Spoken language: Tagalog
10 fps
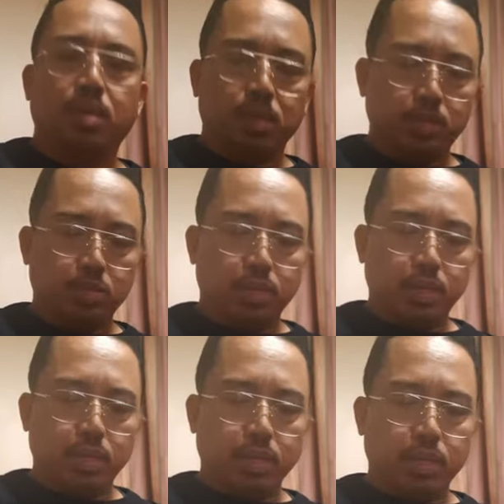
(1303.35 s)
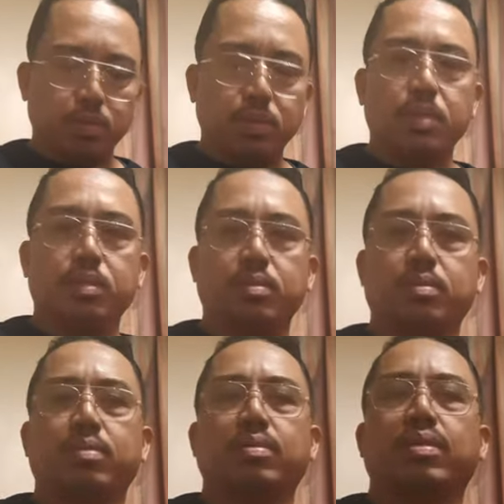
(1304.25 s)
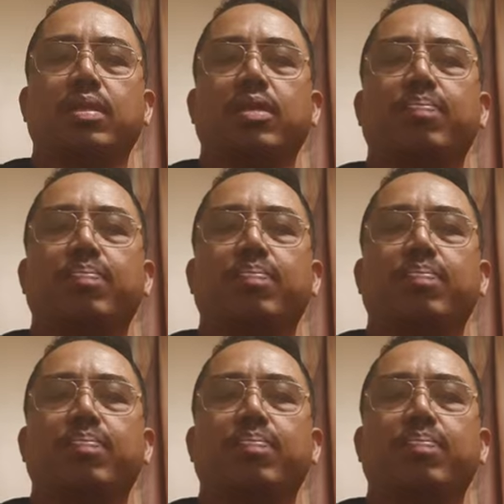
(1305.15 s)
So ingat kayo guys, no? Hindi